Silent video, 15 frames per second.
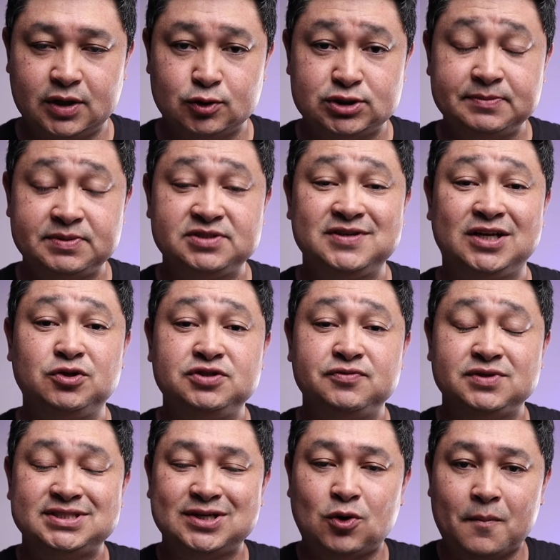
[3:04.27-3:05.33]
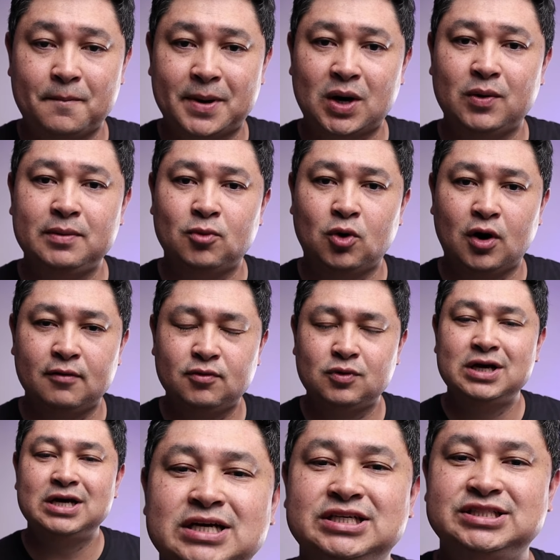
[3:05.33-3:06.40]
O simples fato de você comprar um imóvel
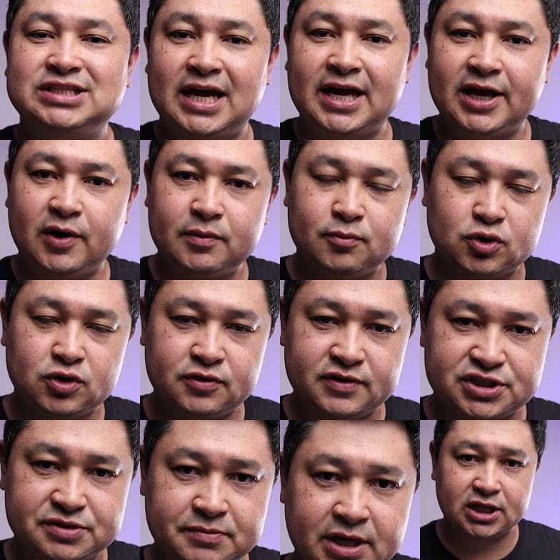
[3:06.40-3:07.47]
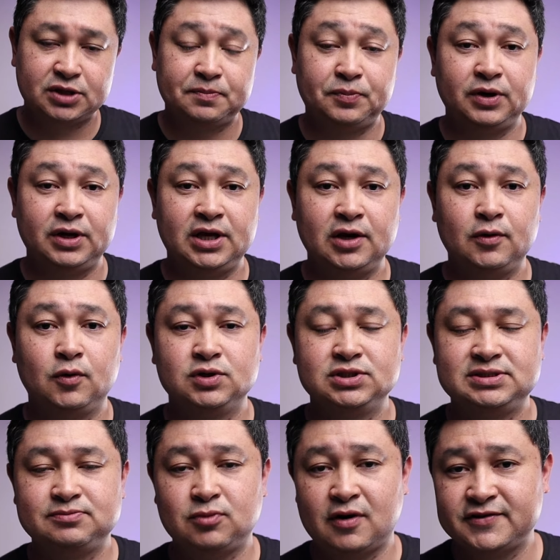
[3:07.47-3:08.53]
já é um bom investimento porque os
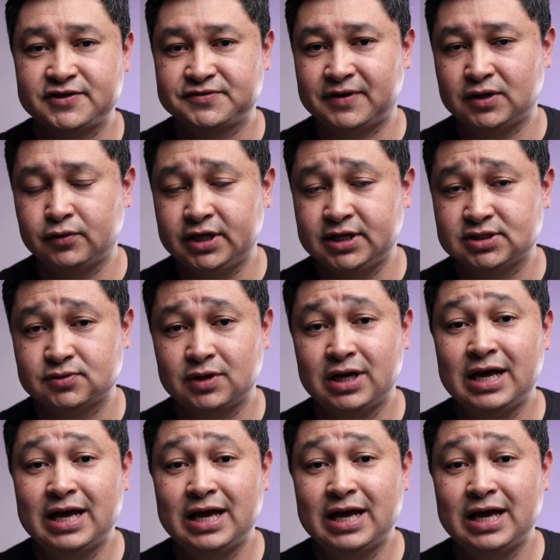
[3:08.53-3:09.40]
imóveis valorizam